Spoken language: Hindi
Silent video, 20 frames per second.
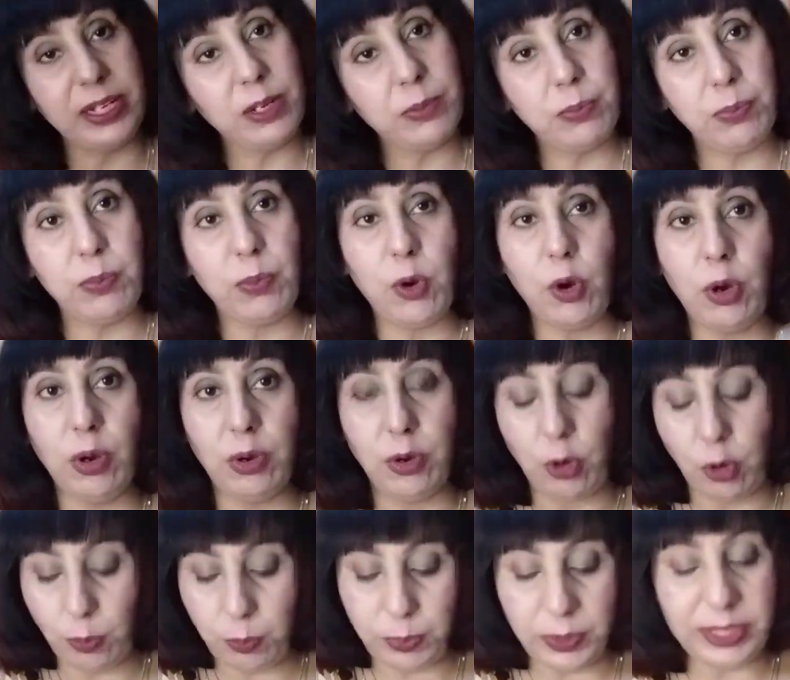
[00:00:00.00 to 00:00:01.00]
ना
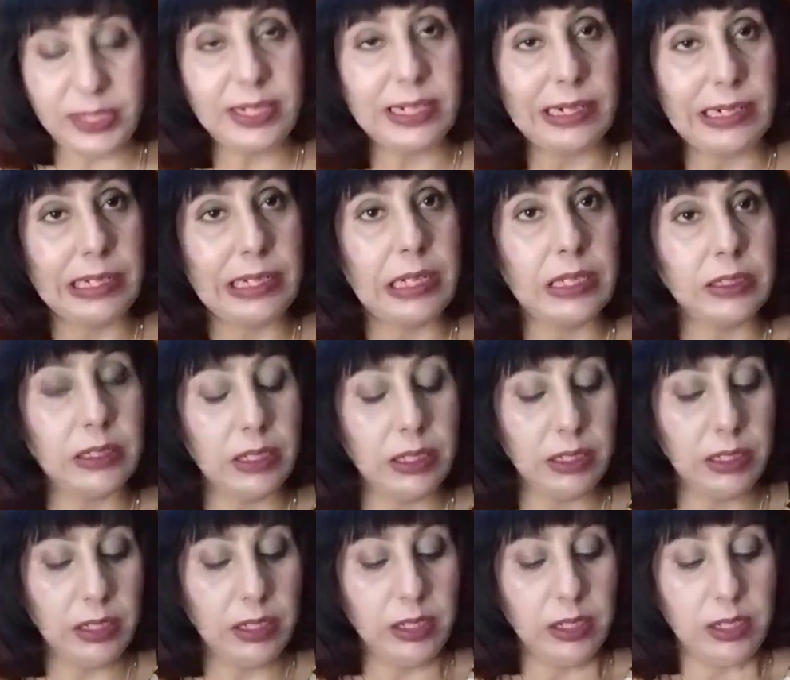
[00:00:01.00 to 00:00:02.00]
ओपन कर लिया था
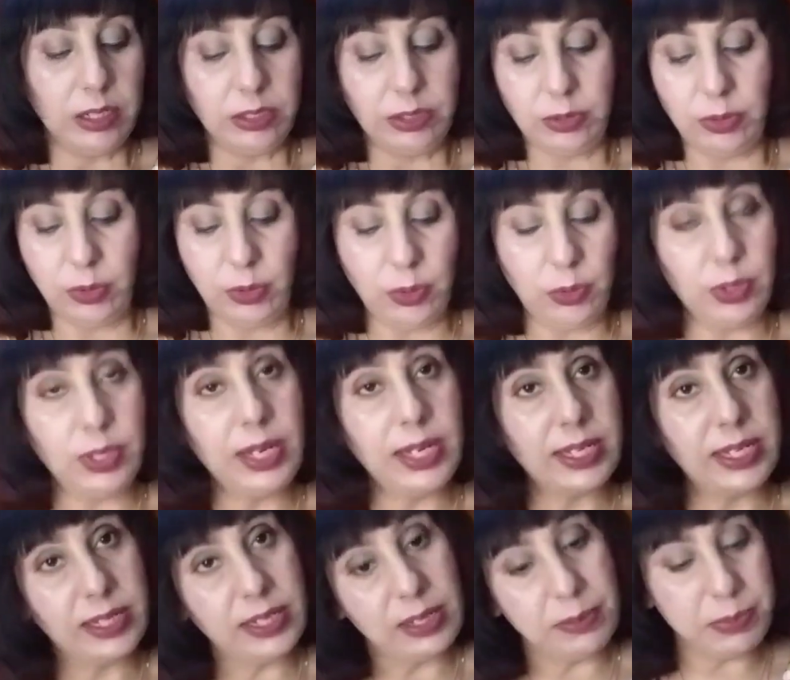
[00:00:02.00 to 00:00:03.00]
तो
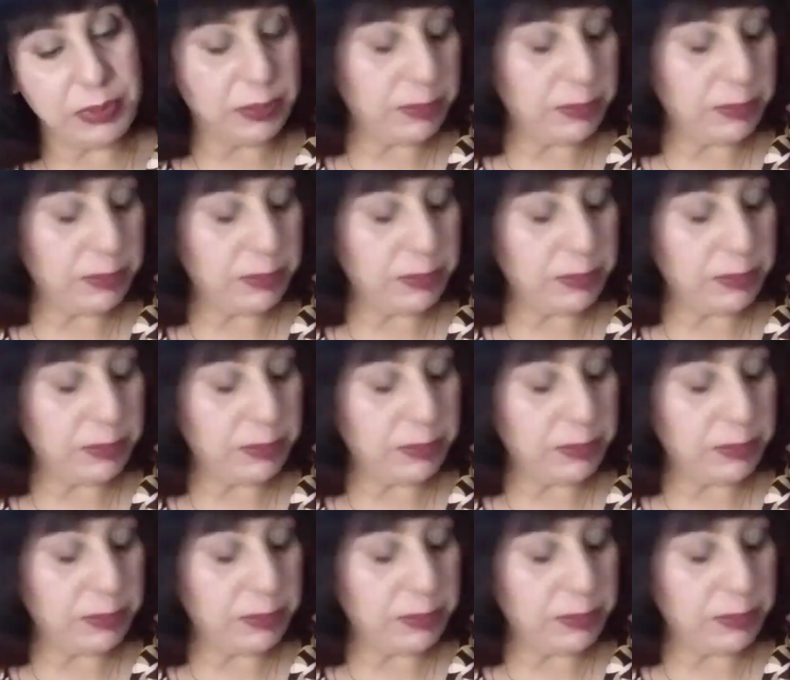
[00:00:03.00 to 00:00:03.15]
लेकिन अभी